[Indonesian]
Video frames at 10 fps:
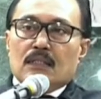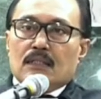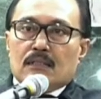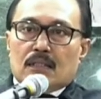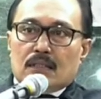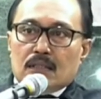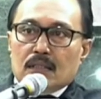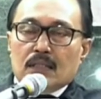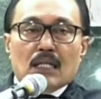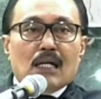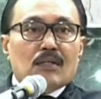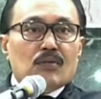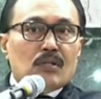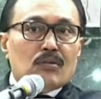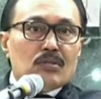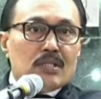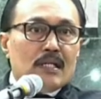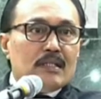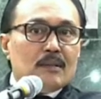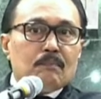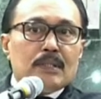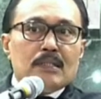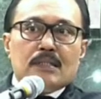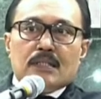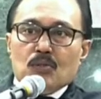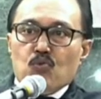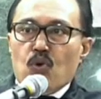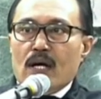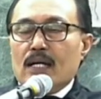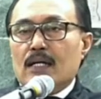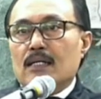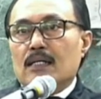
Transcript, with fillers: Jadi ya dua doksa ada peristiwa